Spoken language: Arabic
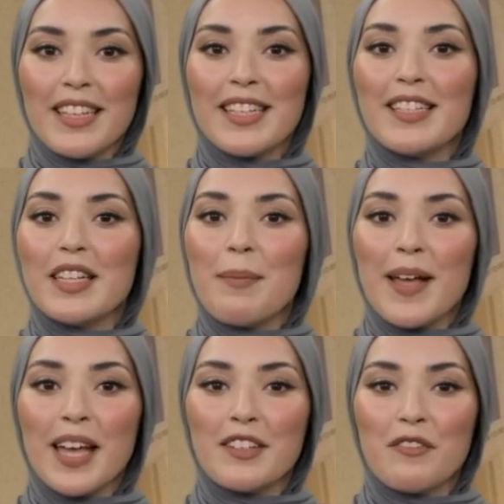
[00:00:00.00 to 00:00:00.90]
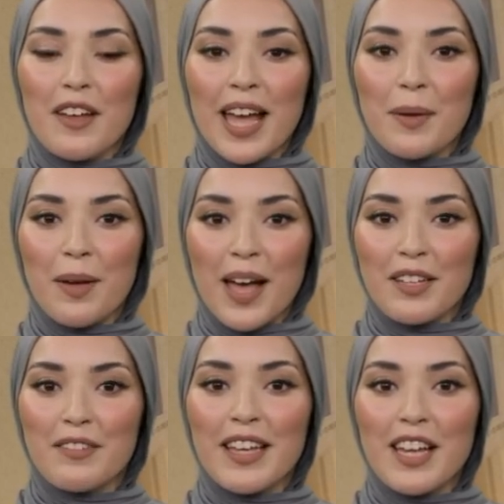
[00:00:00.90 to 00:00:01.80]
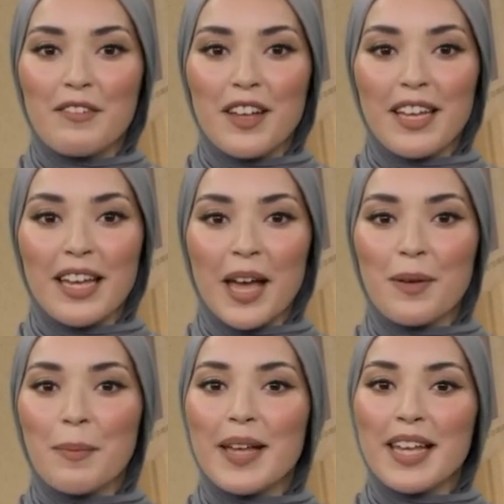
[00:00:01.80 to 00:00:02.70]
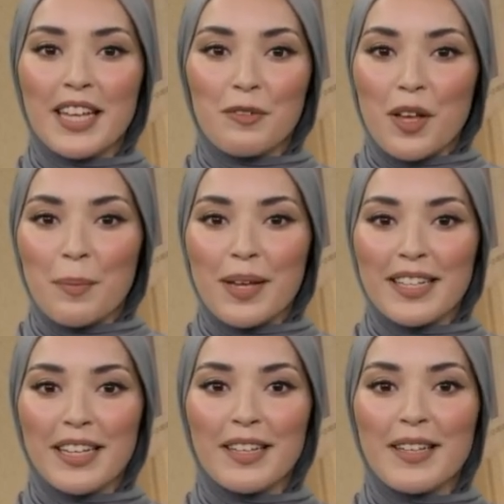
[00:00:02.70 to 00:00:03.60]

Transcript: استم حذفها بعد ثلاث أيام من إقامتك